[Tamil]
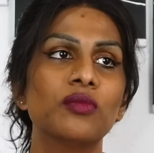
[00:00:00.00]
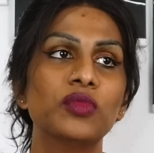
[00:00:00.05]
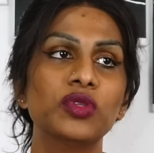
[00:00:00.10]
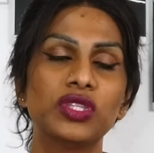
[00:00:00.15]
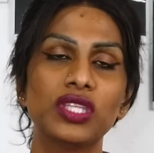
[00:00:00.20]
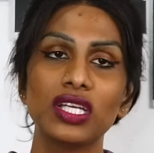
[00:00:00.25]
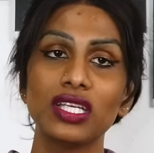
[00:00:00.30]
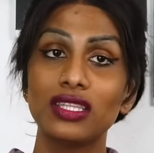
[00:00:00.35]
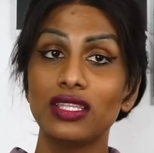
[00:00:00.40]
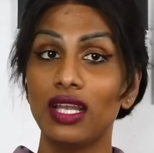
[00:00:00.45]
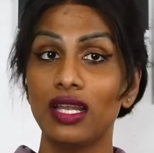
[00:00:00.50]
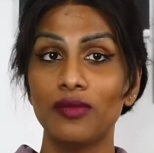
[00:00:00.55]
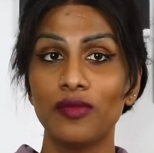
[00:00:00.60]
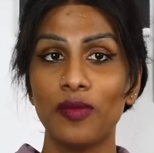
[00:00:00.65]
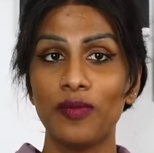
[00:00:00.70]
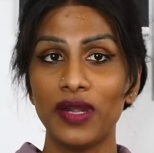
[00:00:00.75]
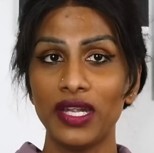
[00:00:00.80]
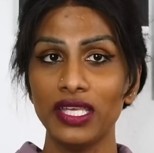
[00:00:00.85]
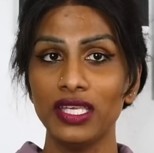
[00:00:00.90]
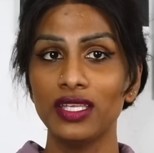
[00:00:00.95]
புத்தகத்தில்
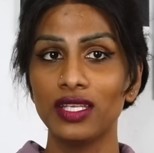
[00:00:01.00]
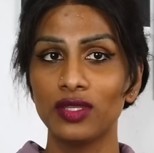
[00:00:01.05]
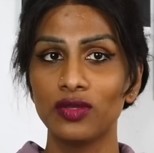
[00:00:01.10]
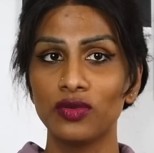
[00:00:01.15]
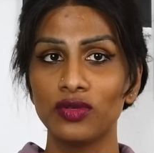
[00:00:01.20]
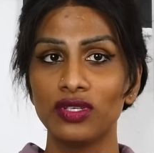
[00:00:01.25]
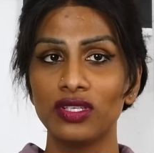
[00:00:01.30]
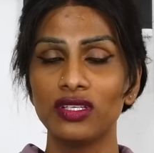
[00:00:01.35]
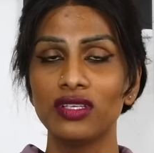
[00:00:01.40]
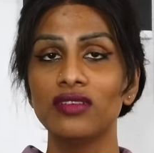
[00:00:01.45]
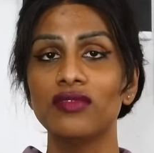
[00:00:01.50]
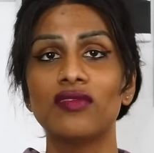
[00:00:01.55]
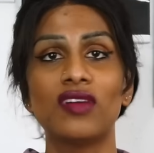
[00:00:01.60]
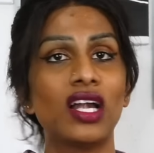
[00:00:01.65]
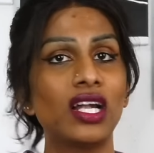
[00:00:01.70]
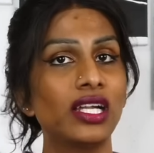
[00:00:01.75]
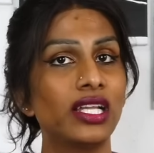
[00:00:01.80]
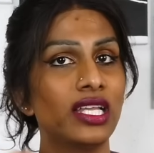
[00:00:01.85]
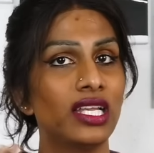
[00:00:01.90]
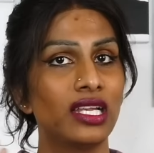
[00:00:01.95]
நம்ம படிக்கிறது ஒன்று
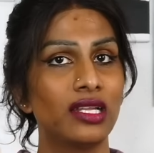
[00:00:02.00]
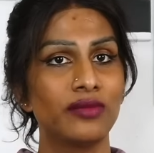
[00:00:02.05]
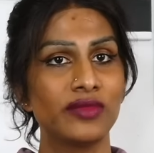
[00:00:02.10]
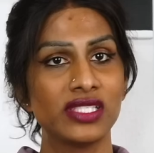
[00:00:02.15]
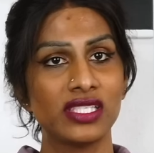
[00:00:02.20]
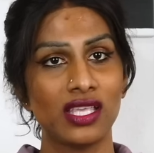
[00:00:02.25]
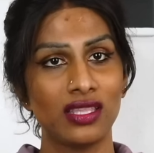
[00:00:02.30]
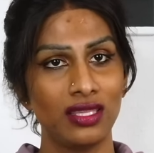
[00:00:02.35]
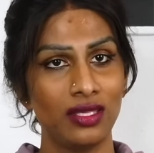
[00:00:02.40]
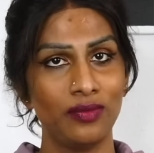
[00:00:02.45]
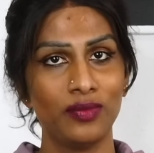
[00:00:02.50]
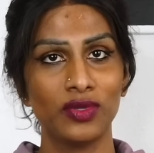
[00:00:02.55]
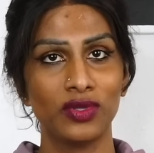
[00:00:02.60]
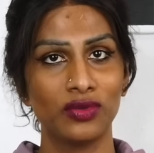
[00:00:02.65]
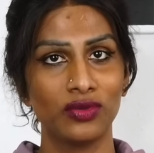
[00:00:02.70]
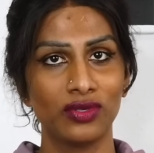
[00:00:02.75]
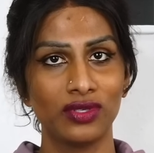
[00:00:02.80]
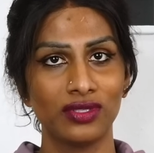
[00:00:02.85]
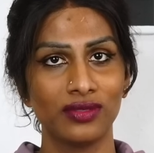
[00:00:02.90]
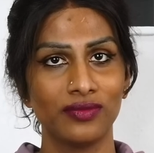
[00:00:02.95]
வாழ்க்கையில் நம்ம
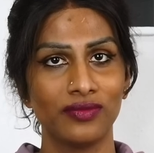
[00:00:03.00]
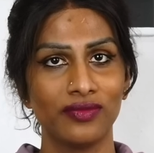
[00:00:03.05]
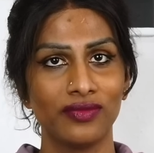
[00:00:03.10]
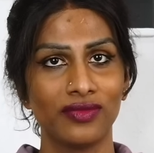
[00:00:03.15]
சந்திப்பது ஒன்று